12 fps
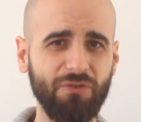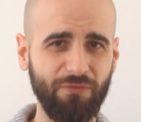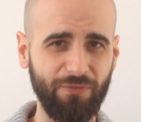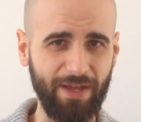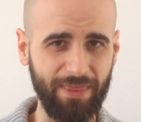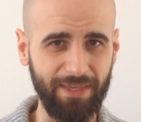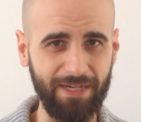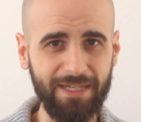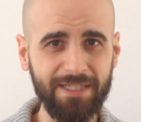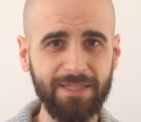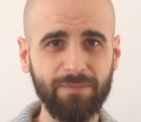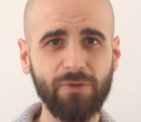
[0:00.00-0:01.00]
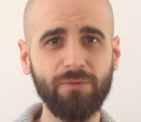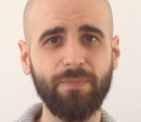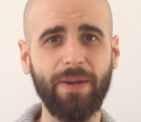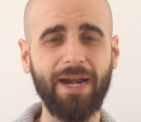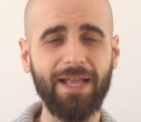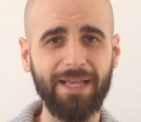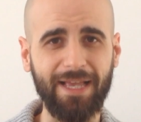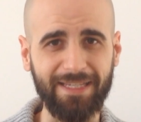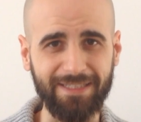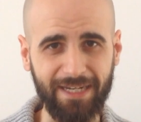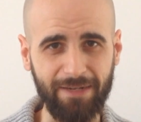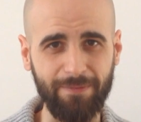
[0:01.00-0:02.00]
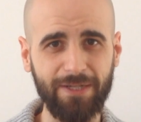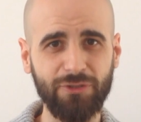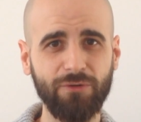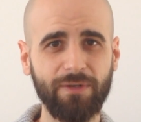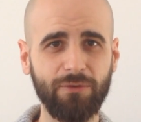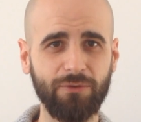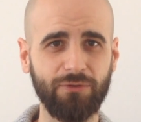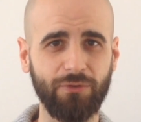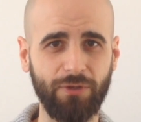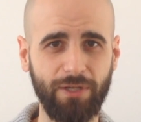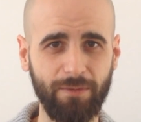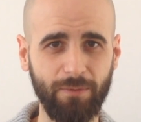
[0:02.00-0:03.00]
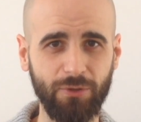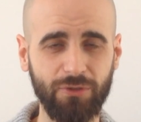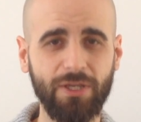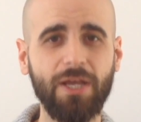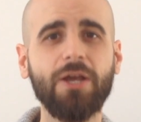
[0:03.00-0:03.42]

facilísimo para escribir sobre nuestros libros.